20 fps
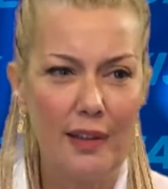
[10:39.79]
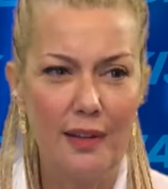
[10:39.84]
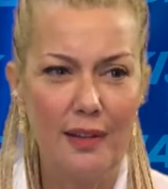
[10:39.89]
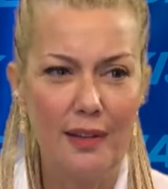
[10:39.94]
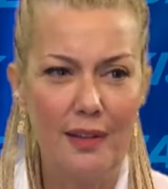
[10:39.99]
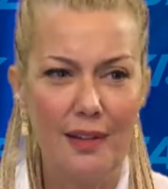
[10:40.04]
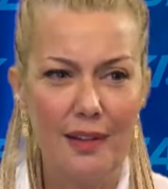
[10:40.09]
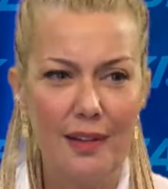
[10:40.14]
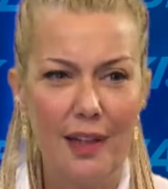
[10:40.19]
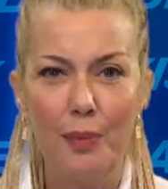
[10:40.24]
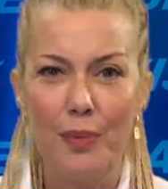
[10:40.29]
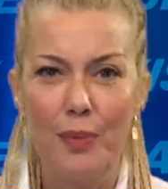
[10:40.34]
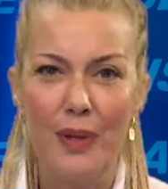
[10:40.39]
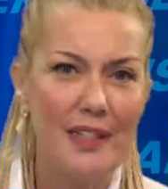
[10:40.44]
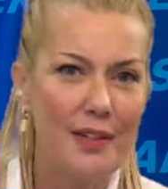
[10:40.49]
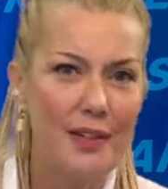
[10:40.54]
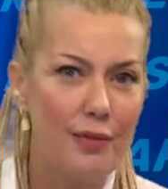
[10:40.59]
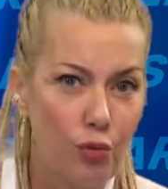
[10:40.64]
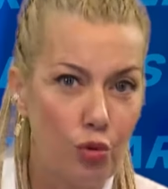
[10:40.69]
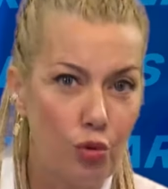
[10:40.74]

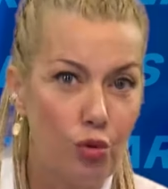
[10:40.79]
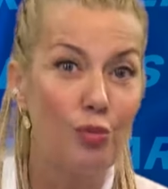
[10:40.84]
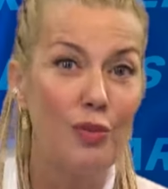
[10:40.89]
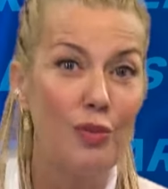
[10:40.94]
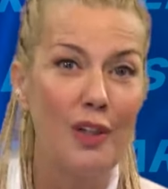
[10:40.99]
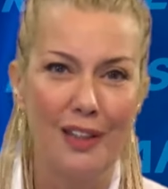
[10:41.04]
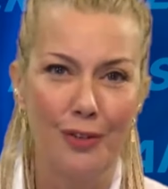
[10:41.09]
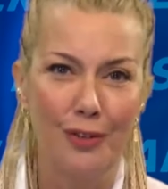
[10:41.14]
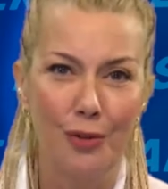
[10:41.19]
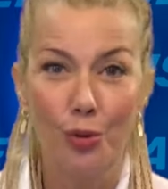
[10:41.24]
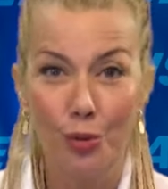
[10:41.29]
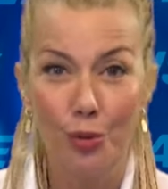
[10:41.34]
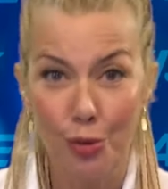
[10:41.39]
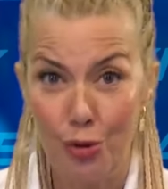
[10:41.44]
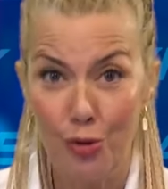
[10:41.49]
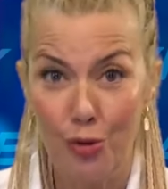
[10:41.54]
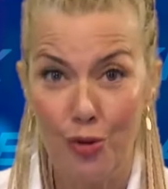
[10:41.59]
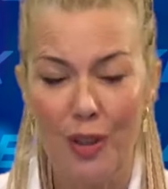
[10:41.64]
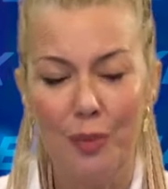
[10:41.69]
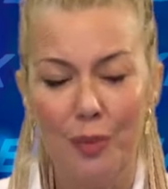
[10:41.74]
depresif durumlara da
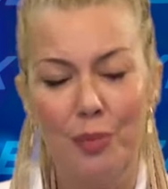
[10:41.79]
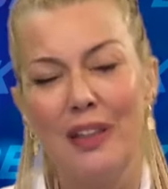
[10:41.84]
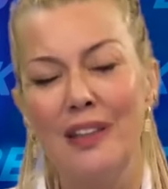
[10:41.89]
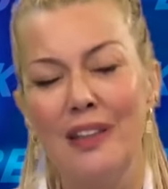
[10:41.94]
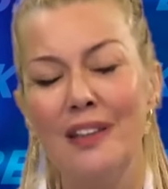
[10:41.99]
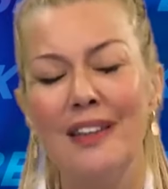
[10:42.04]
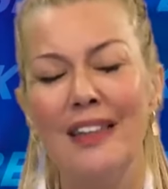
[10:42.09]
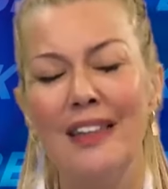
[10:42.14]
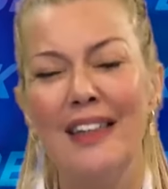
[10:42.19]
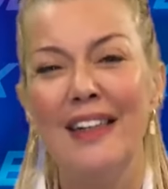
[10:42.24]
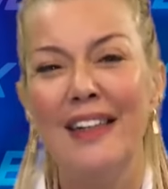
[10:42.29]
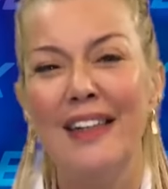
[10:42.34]
oluşturabilir.